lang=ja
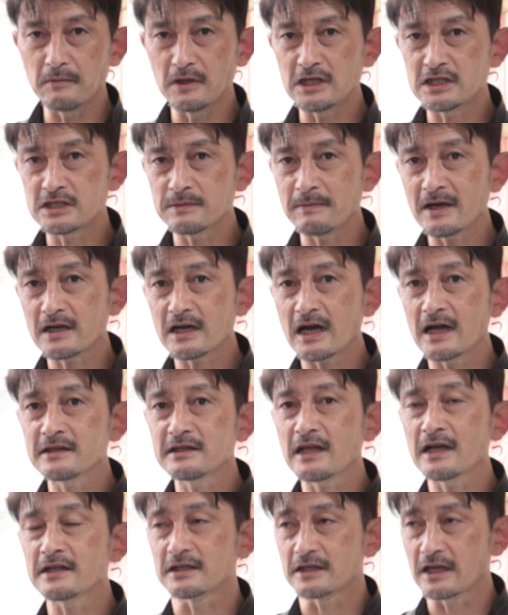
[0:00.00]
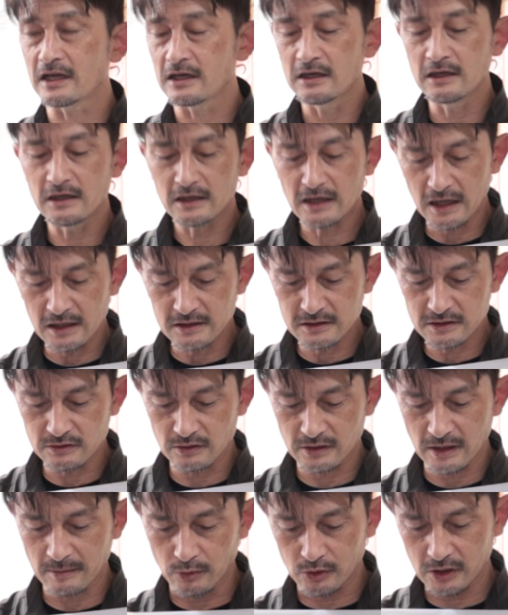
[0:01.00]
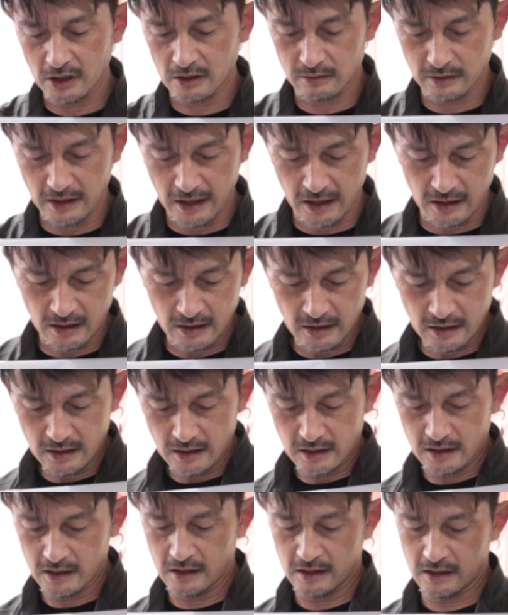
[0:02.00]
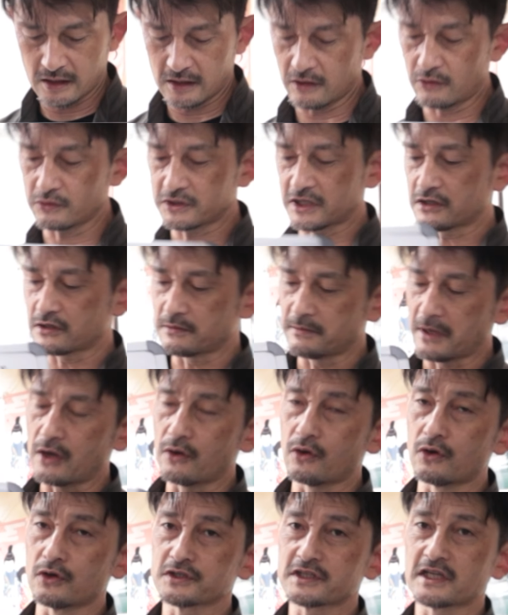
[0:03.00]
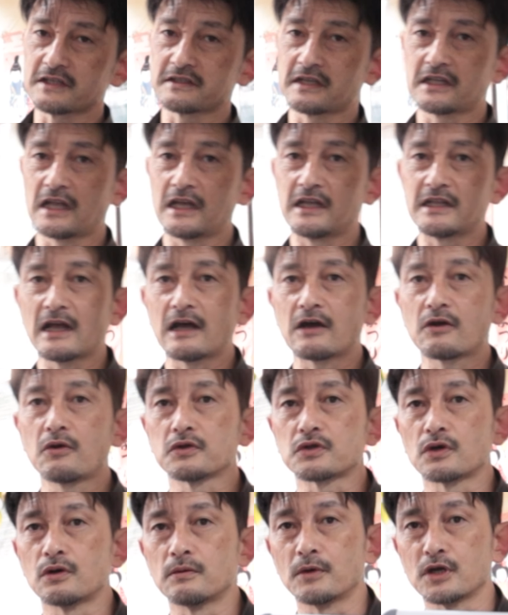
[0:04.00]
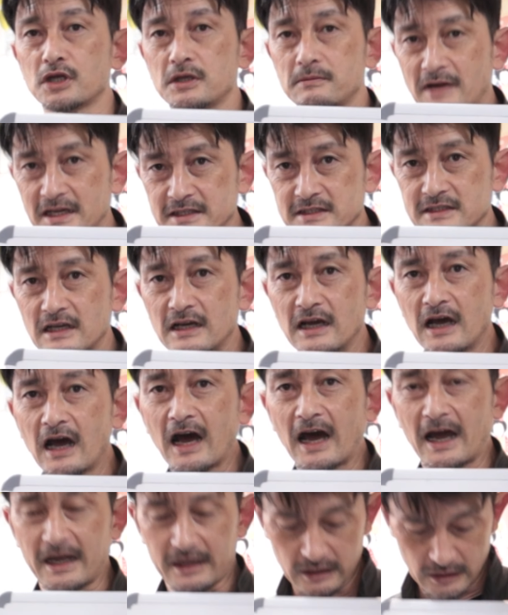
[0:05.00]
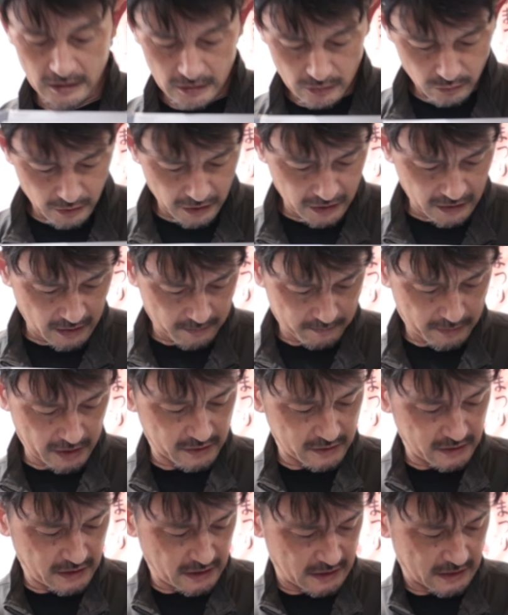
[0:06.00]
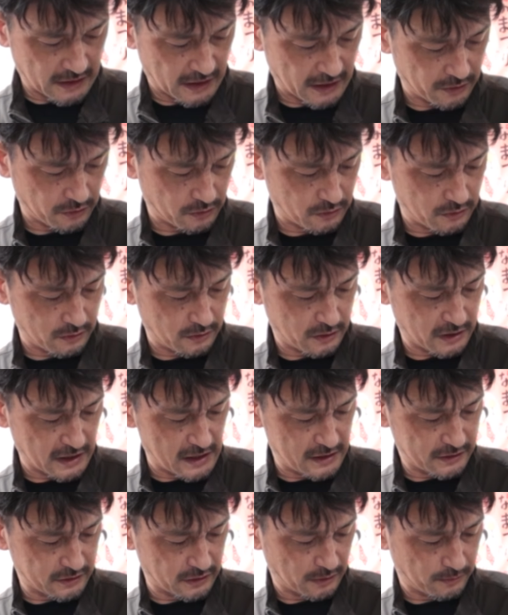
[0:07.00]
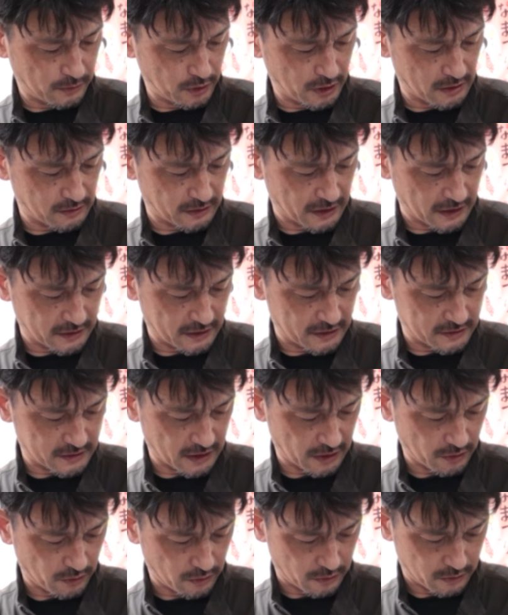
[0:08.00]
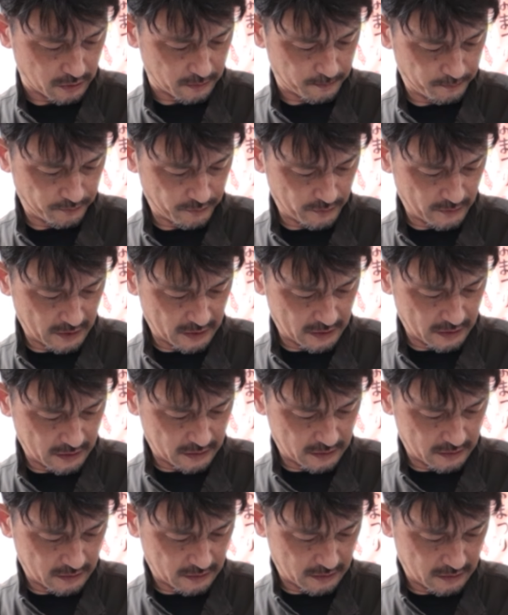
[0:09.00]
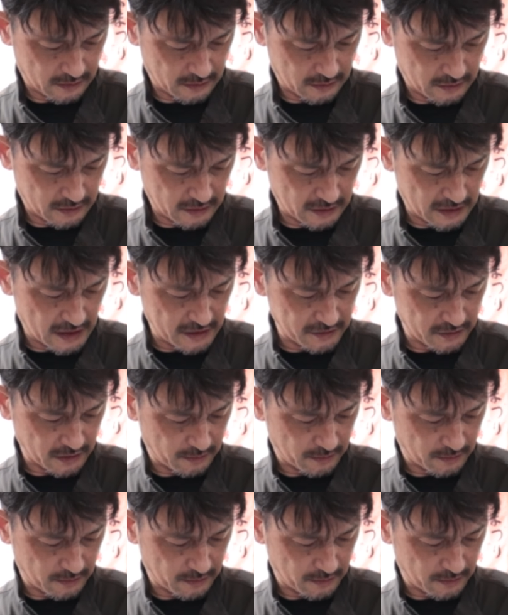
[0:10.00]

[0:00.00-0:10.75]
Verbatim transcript: 一番簡単なね、簡素なモデルで、ご説明をさせていただこうと思います。はい。これね、別に、簡素なモデルなんですけど、フ